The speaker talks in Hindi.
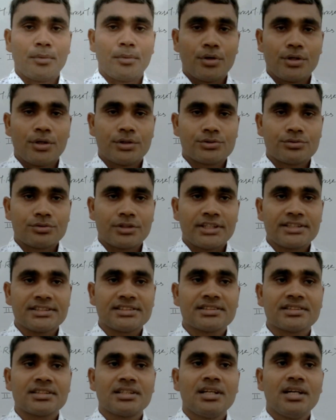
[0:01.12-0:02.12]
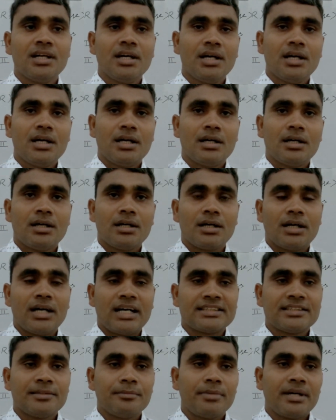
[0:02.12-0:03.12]
मॉर्निंग स्टूडेंट्स
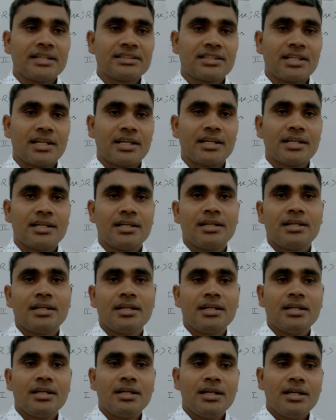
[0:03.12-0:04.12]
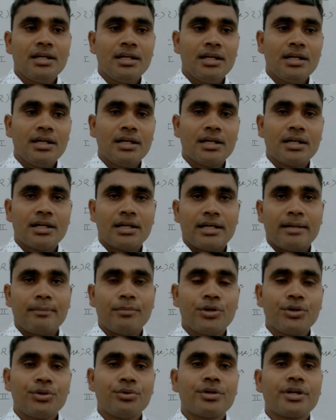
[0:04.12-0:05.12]
आज हम बात करेंगे
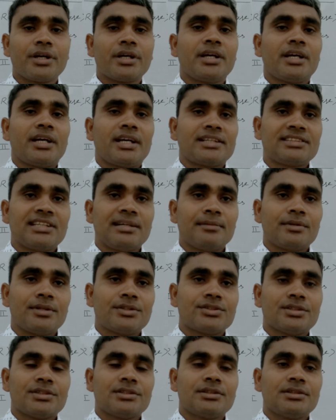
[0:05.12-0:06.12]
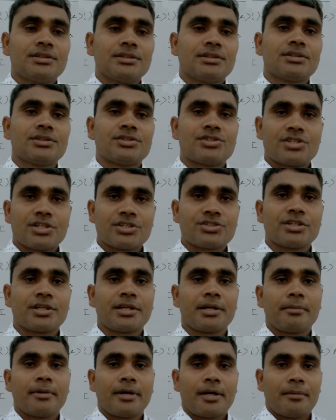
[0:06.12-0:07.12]
एम के एग्जामिनेशन स्ट्रक्चर
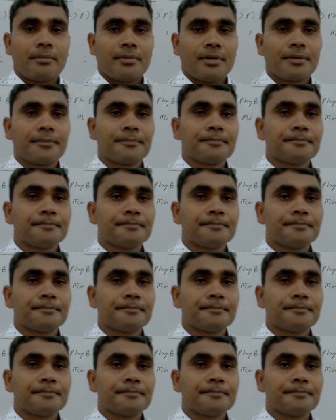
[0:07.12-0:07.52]
के बारे में